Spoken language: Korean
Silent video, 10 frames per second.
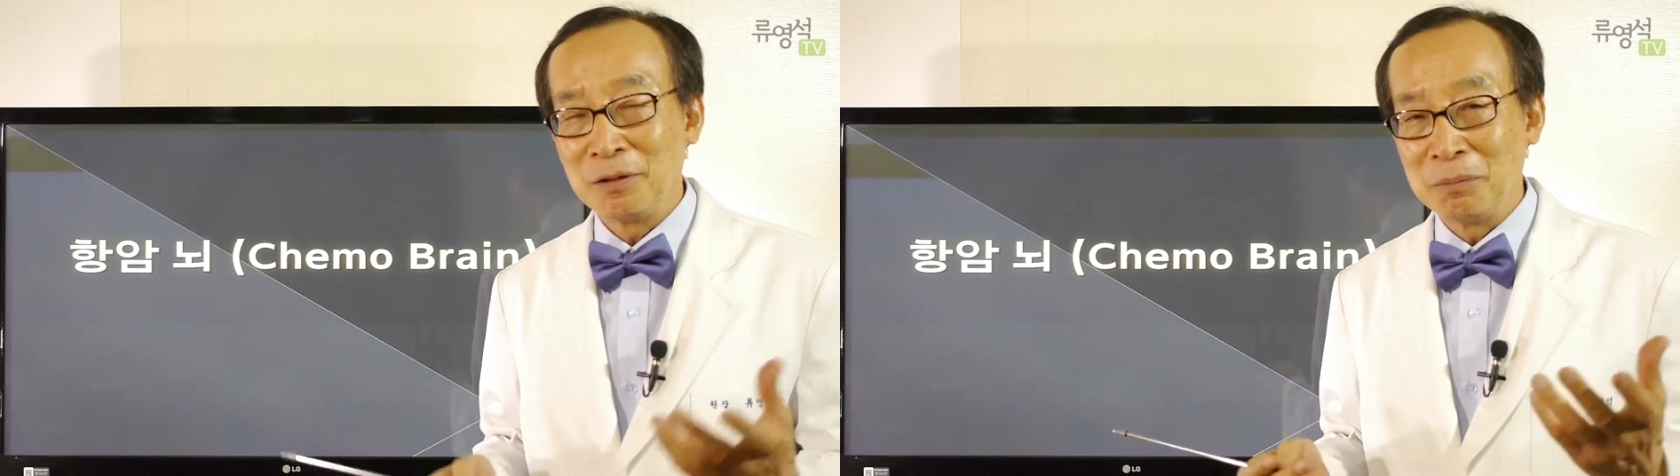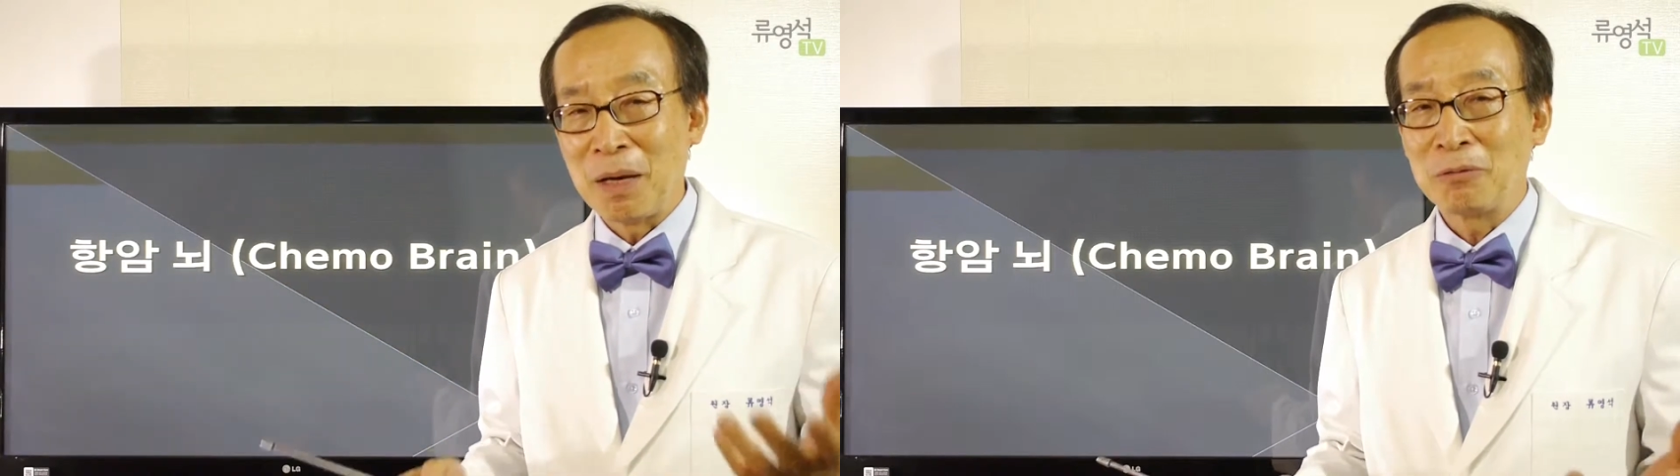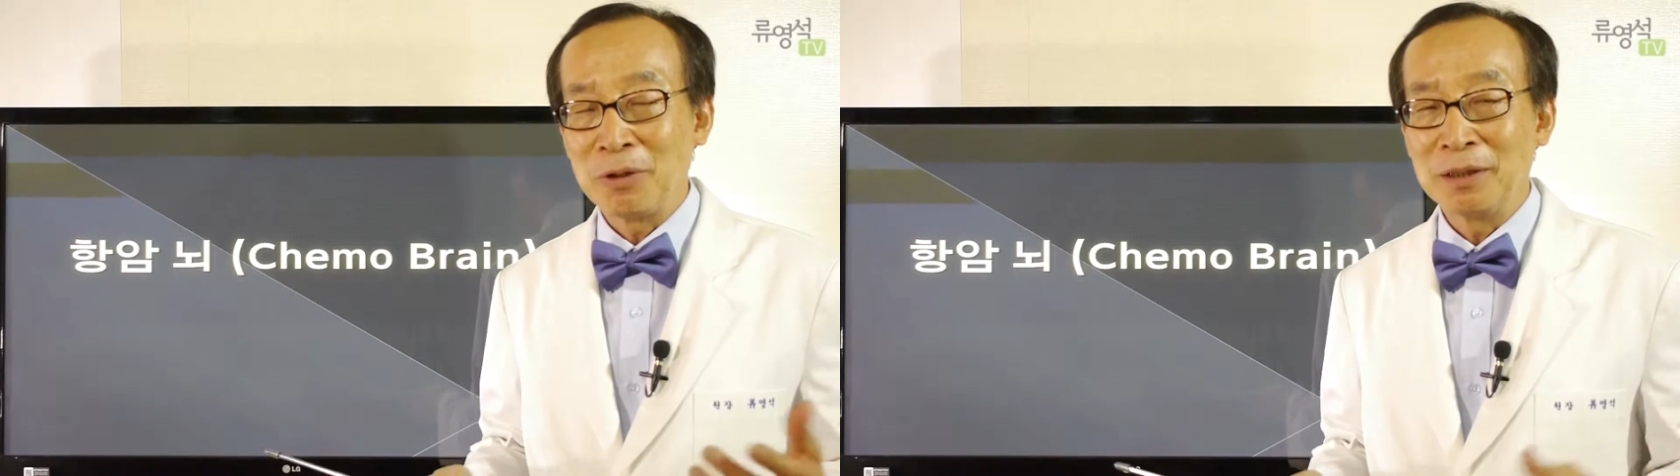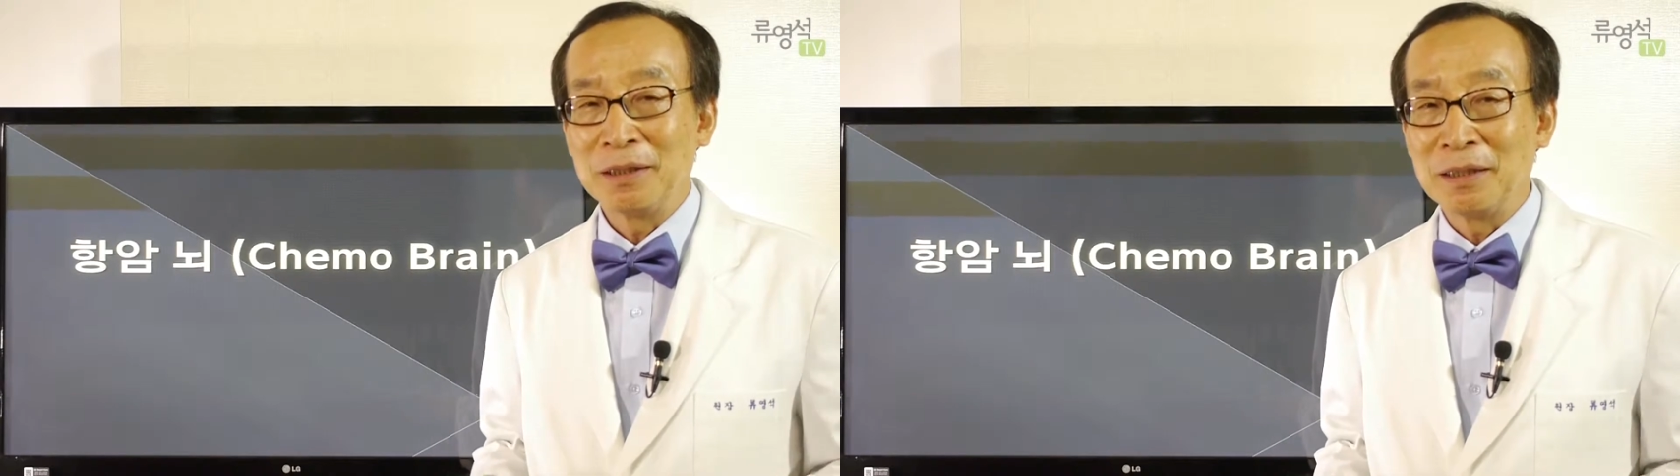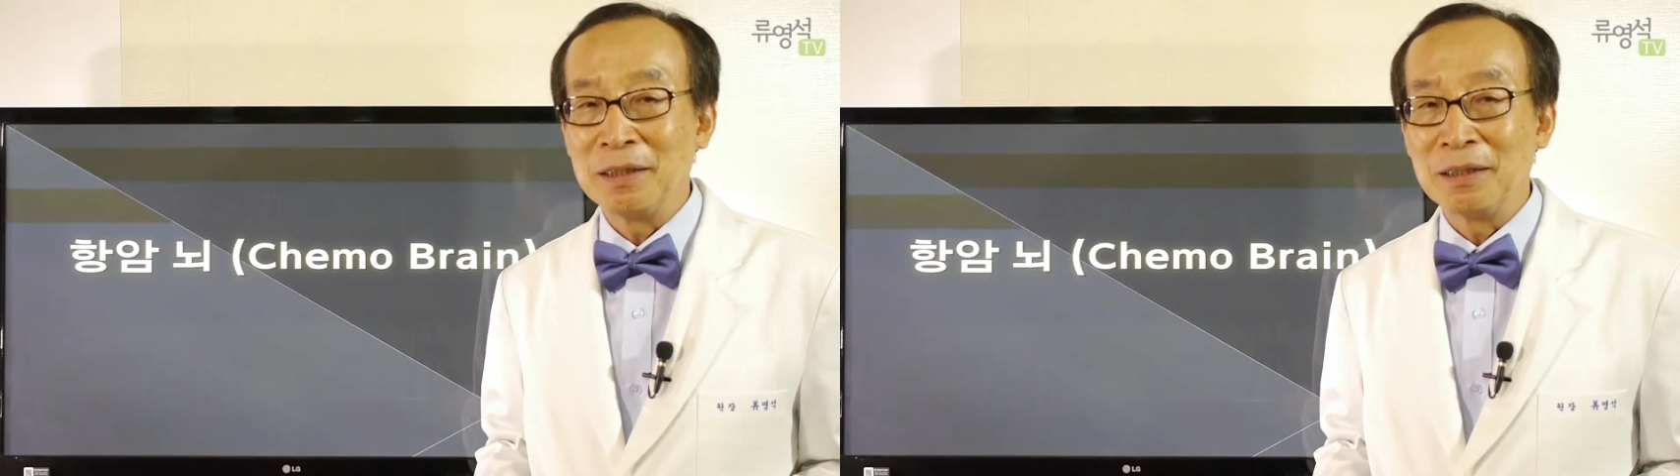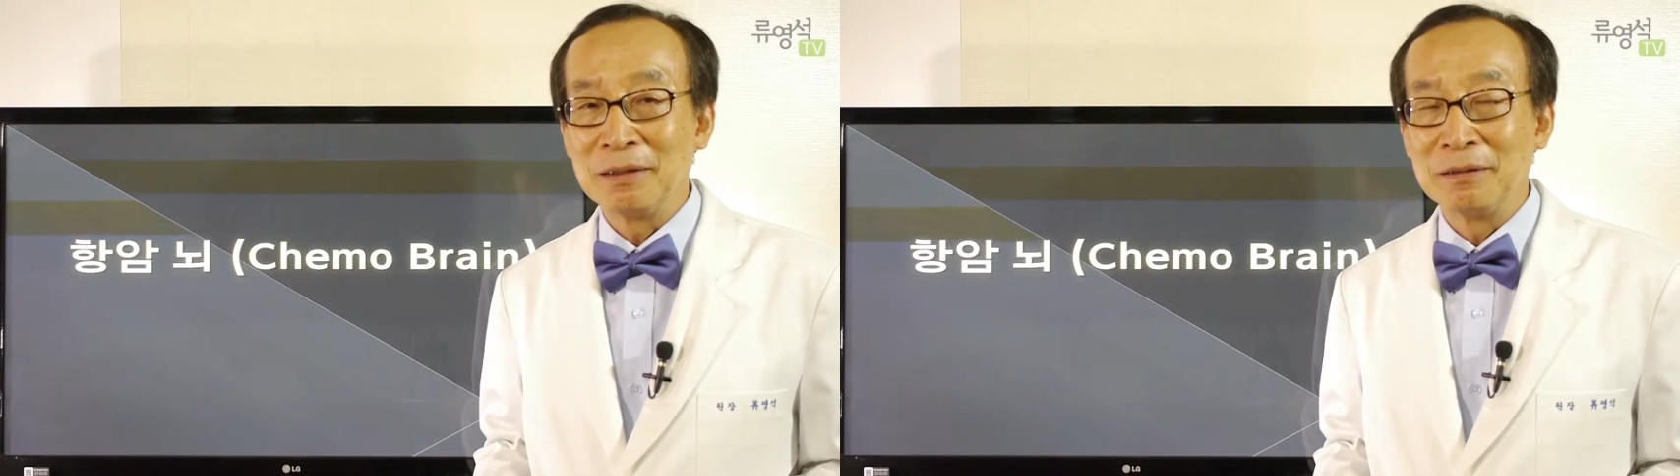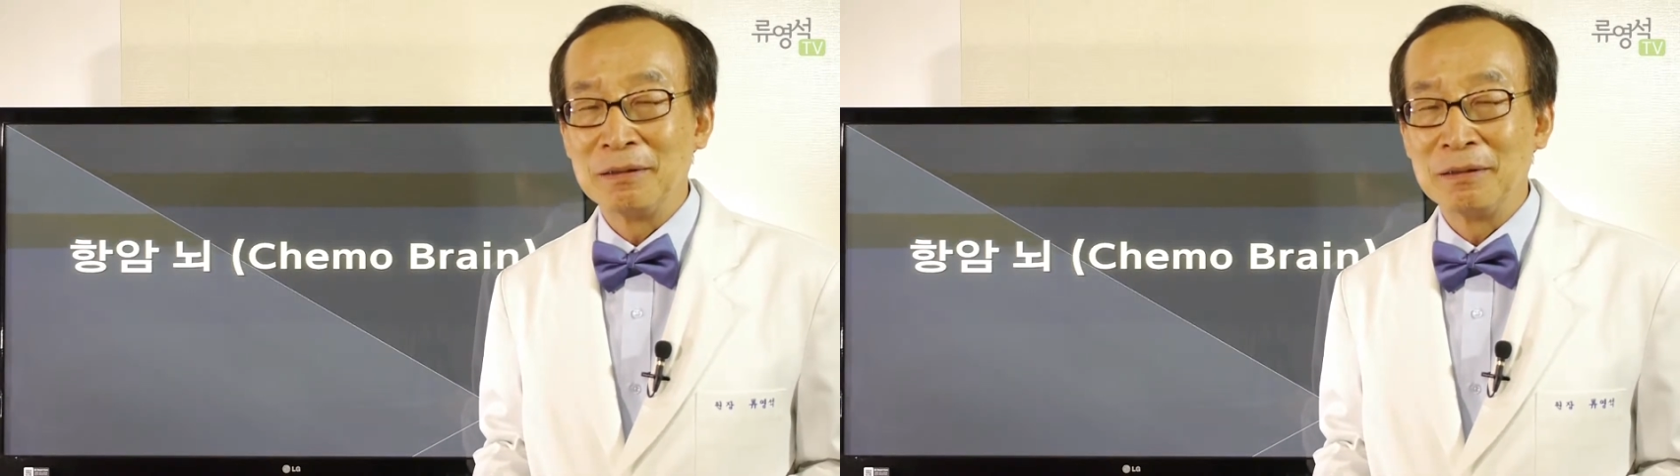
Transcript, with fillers: 맞고 하니까